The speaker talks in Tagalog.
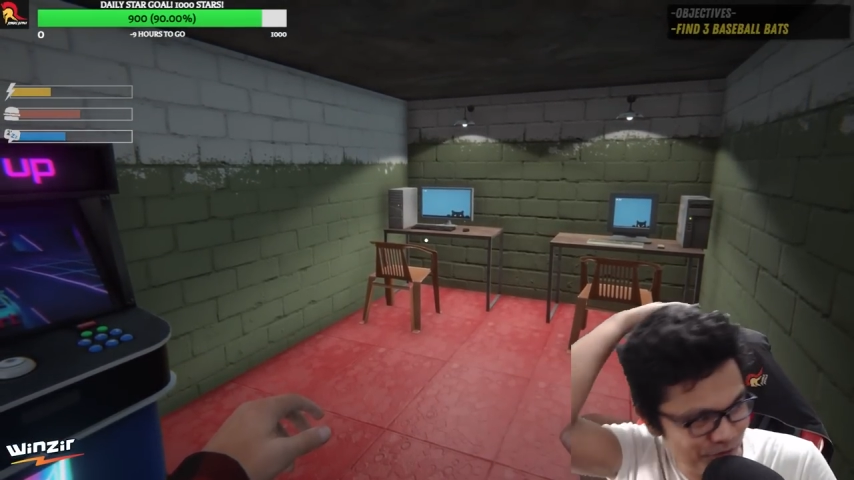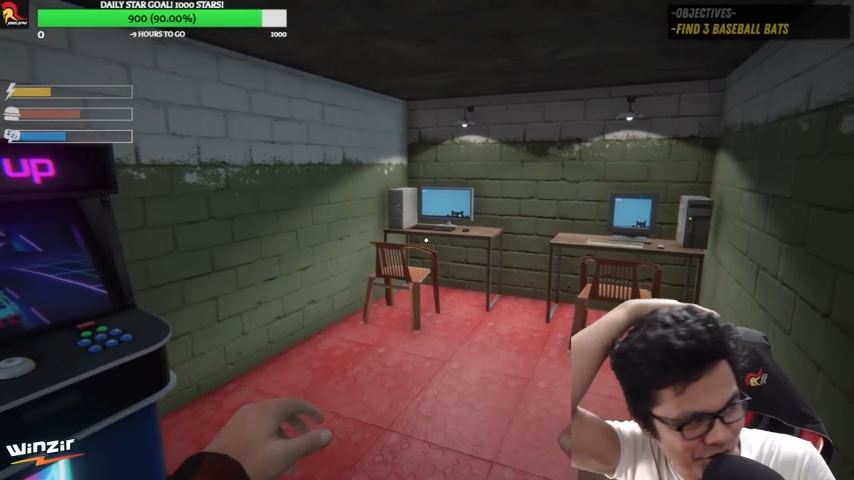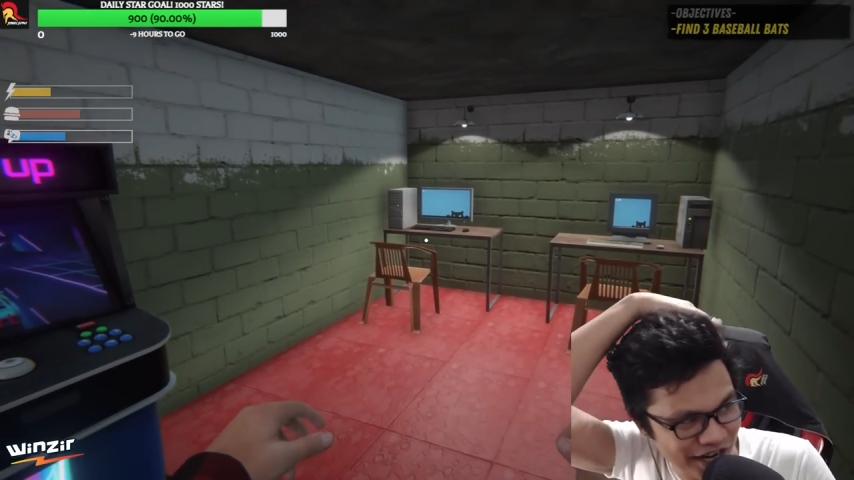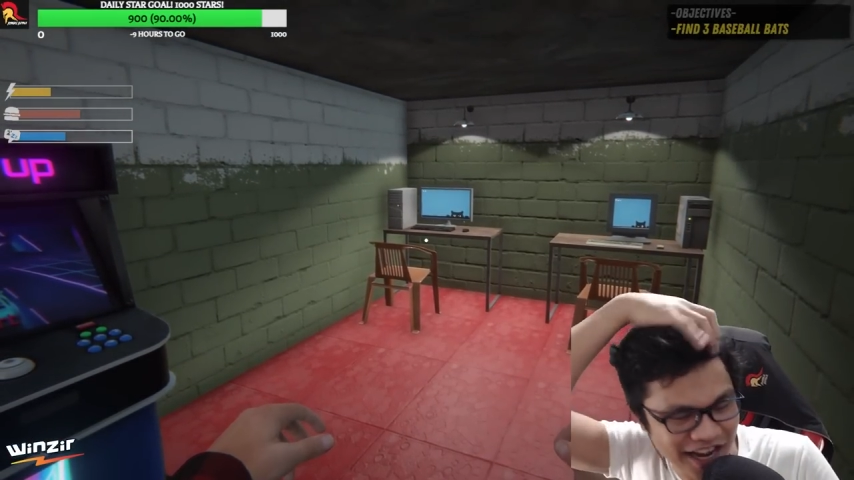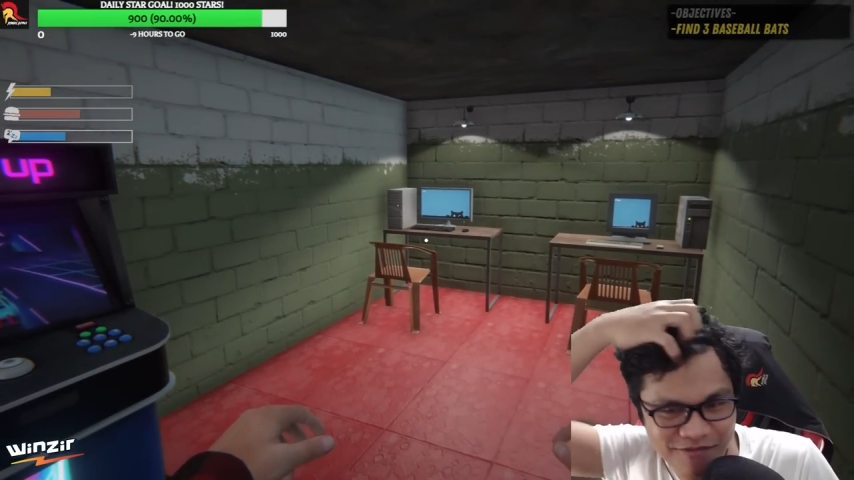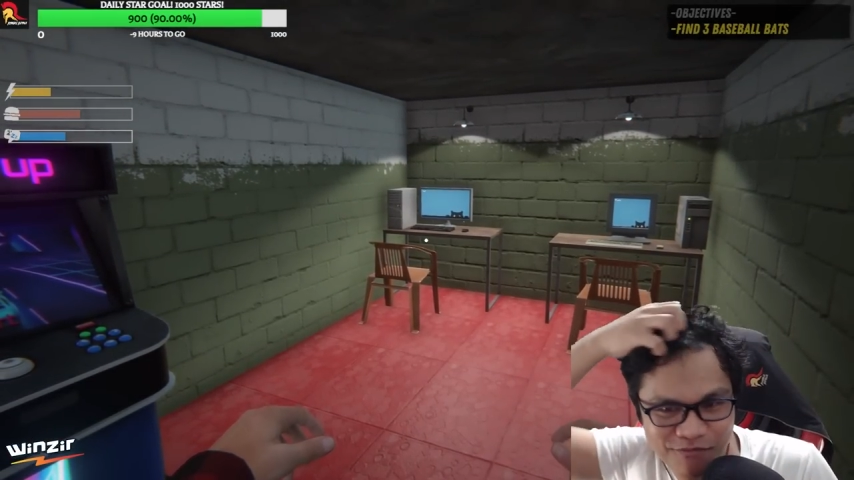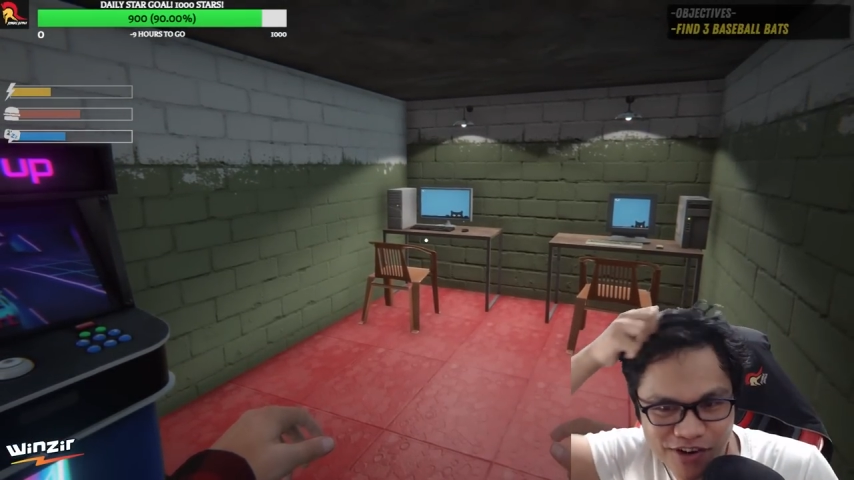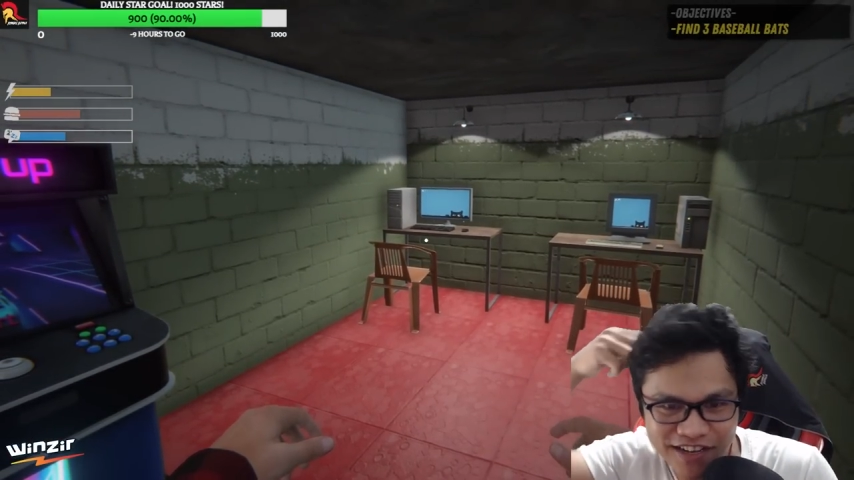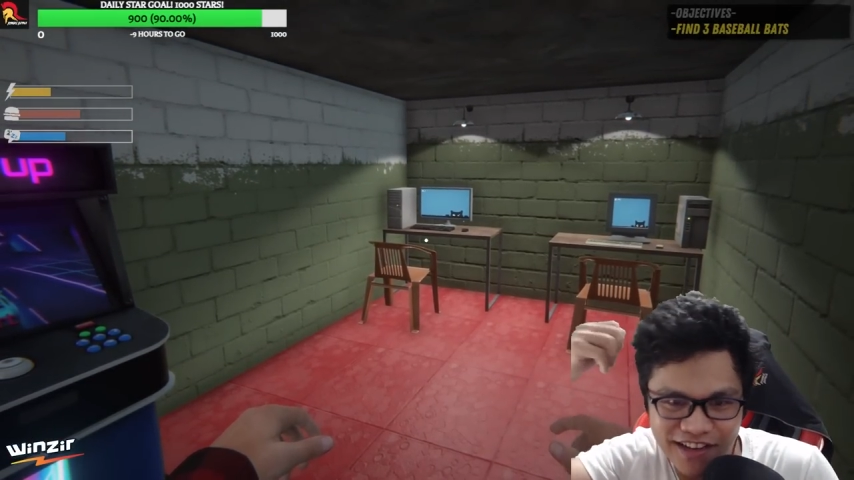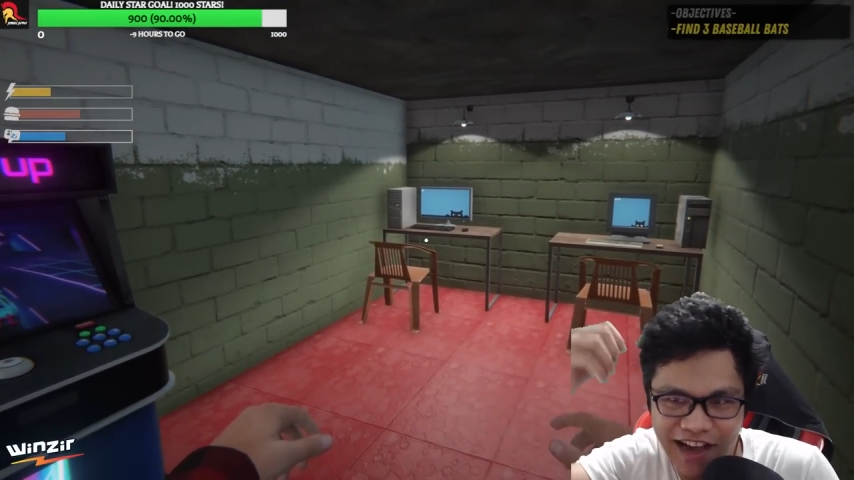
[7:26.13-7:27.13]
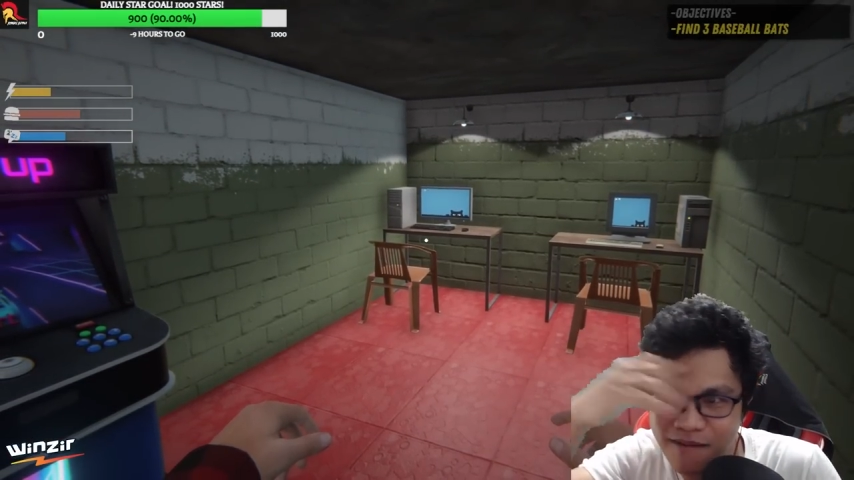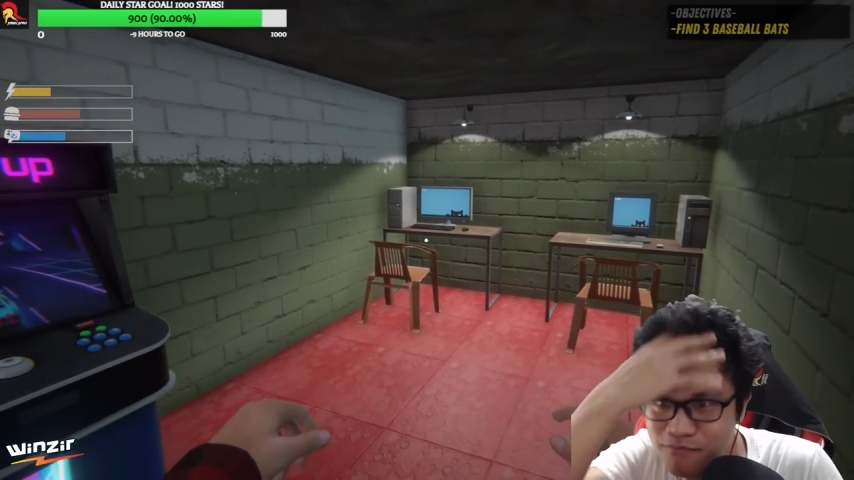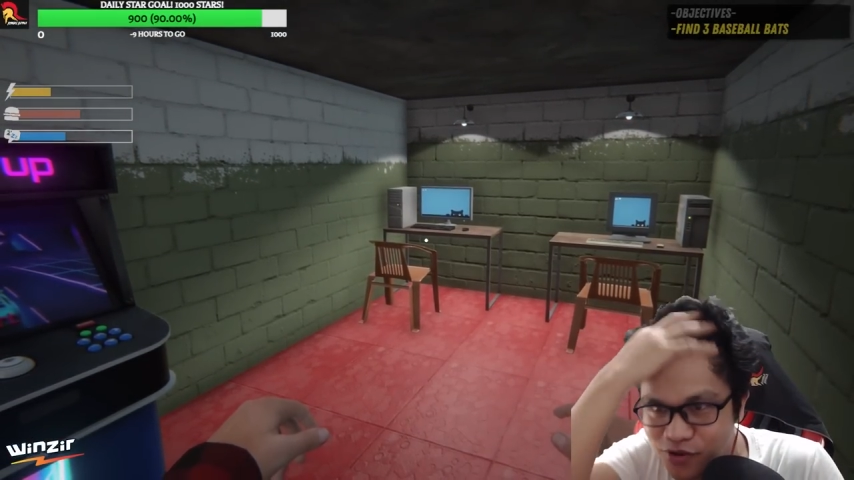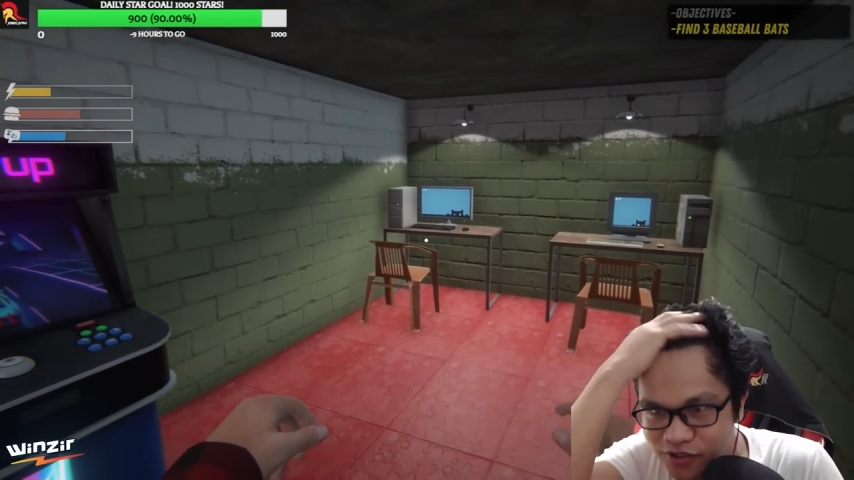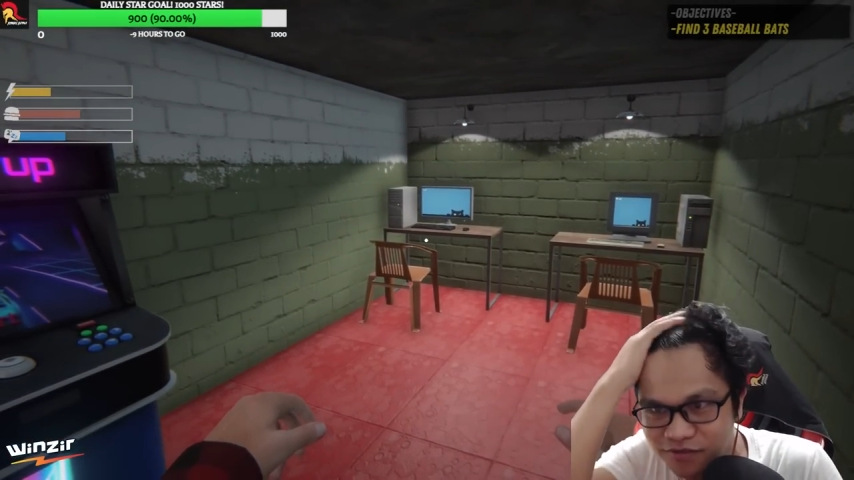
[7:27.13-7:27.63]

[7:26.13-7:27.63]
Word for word: Murag, ah, murag ambot.